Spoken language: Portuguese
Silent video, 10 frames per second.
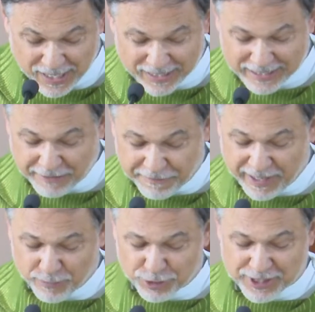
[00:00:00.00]

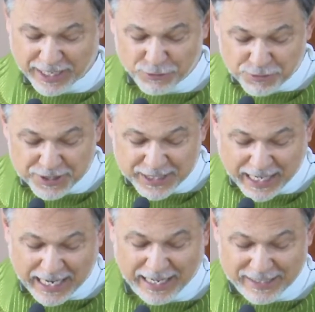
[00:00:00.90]
Devemos
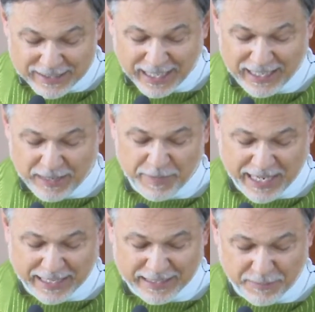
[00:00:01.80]
renunciar
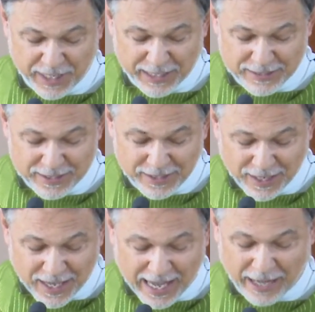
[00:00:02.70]
deliberadamente
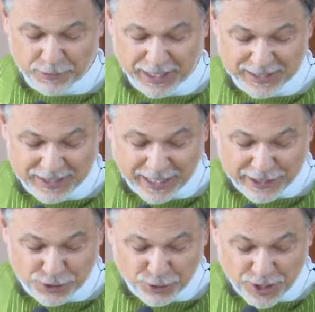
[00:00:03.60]
ao
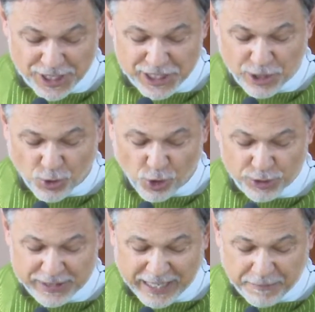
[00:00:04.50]
desejo de
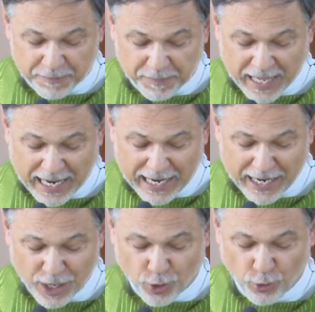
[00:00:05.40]

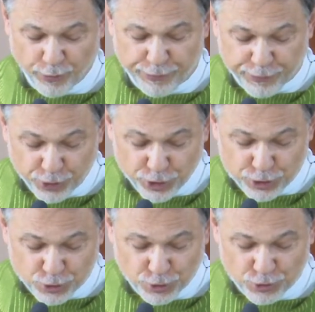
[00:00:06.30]
contemplar o
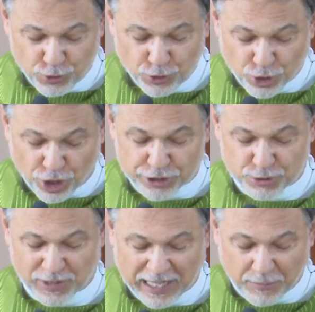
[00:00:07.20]
fruto do
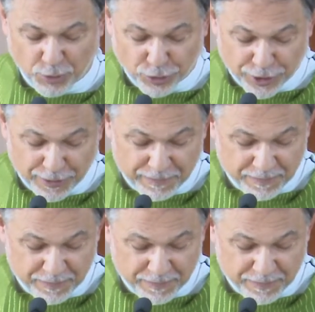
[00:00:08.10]
nosso labor,